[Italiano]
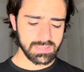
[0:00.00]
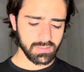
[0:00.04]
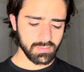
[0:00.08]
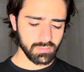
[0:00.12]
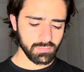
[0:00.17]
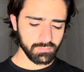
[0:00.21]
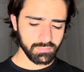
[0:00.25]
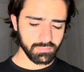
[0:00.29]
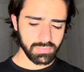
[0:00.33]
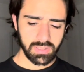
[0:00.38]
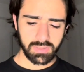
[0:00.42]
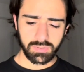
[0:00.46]
che
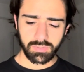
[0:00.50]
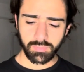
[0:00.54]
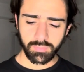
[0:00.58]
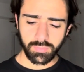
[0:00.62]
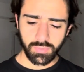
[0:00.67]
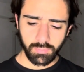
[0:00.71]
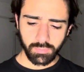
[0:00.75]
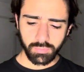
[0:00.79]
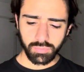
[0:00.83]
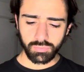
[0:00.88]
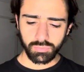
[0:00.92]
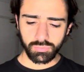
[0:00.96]
non prendo più
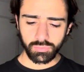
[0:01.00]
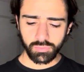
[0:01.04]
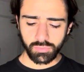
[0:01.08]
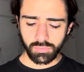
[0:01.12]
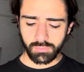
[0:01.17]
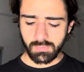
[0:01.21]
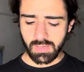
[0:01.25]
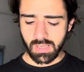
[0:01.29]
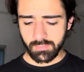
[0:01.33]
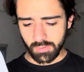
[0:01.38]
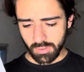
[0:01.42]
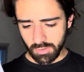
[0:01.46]
appunti
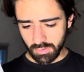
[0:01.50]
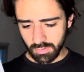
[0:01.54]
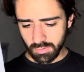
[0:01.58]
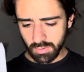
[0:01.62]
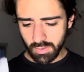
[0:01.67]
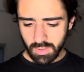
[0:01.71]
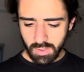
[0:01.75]
ormai, però